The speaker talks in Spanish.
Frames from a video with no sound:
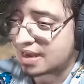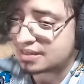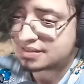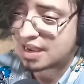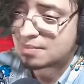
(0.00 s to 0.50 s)

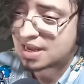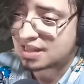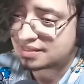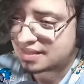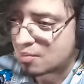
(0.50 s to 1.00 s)
timer
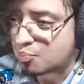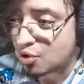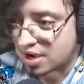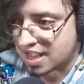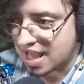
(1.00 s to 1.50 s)
en tiempo
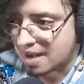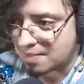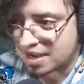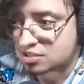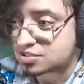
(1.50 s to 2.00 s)
real
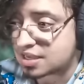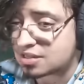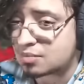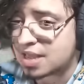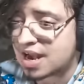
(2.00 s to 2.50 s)
para que ustedes
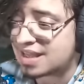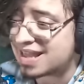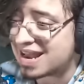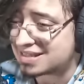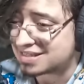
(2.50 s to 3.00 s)
lo vean ahí
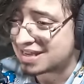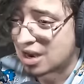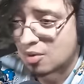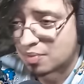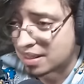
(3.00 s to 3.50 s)
en la esquina.
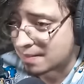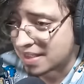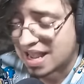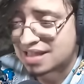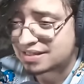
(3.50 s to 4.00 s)
Lo pueden
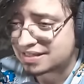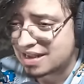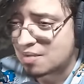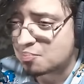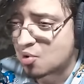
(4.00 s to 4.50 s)
ver en
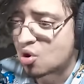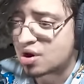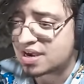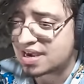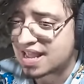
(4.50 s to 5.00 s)
tiempo
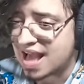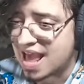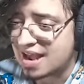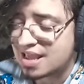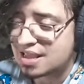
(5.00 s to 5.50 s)

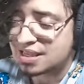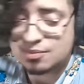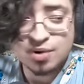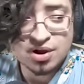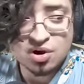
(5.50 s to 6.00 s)
real. Y
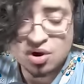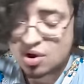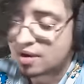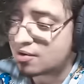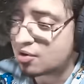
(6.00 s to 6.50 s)
bueno,
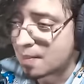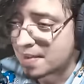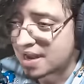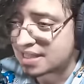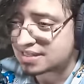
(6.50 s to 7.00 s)
no
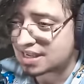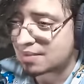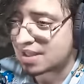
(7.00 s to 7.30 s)
parece que vaya a